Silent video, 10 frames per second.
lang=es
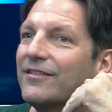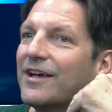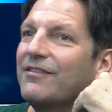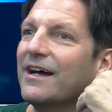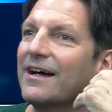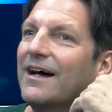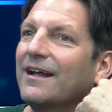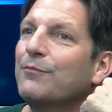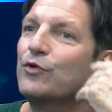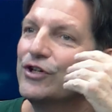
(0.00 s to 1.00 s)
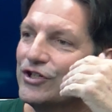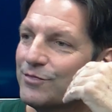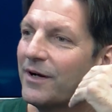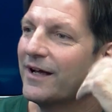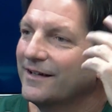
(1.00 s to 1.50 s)
que viajar a Múnich
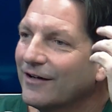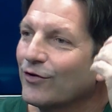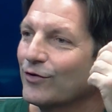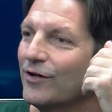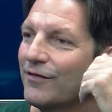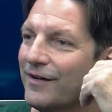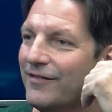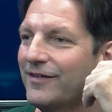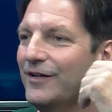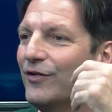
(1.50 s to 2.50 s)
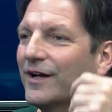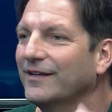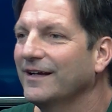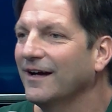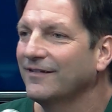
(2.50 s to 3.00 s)
para ir al Oktoberfest, sino que
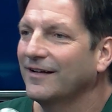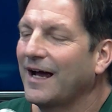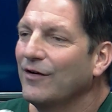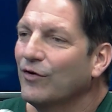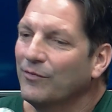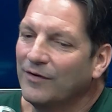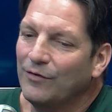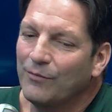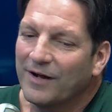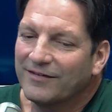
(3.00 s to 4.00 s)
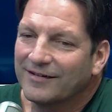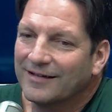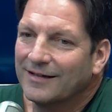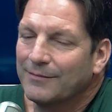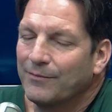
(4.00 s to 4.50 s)
tengas algo lo más
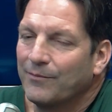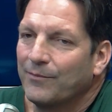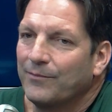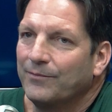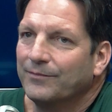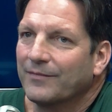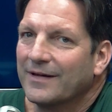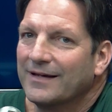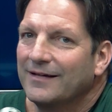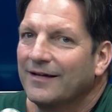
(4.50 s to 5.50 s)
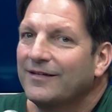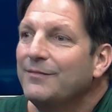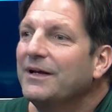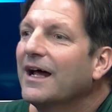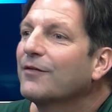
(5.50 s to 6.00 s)
eh,
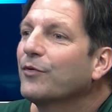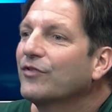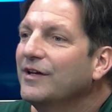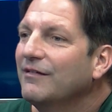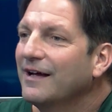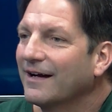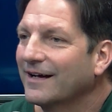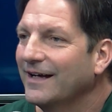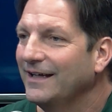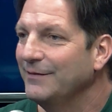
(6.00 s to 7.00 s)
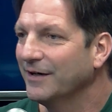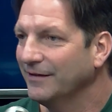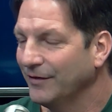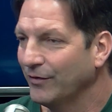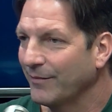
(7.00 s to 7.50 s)
similar posible acá en
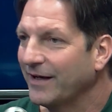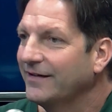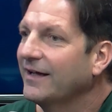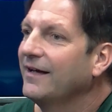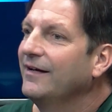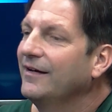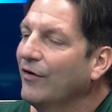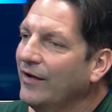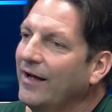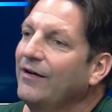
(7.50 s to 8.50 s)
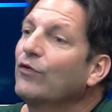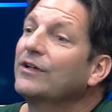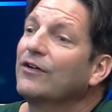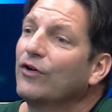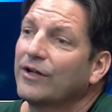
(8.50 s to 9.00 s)
Lima, obviamente en,
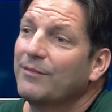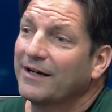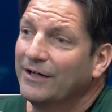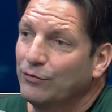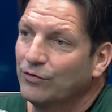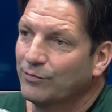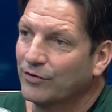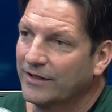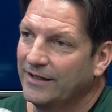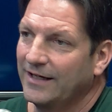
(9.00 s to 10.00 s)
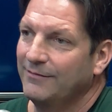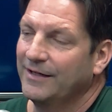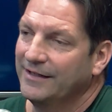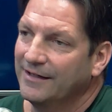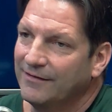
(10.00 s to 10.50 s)
otra, magnitud, porque en
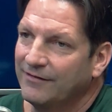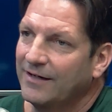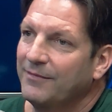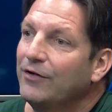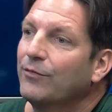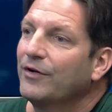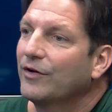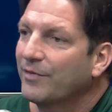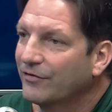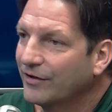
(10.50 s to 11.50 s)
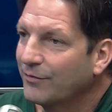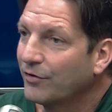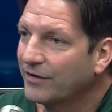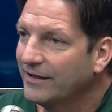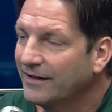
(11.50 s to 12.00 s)
Alemania va medio millón de personas
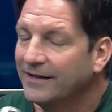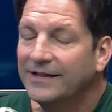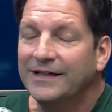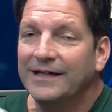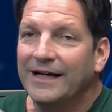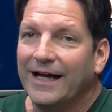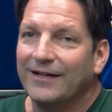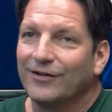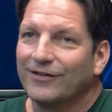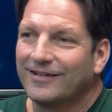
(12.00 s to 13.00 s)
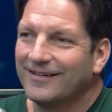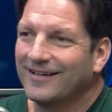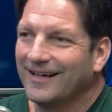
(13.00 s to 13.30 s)
por día. Entonces,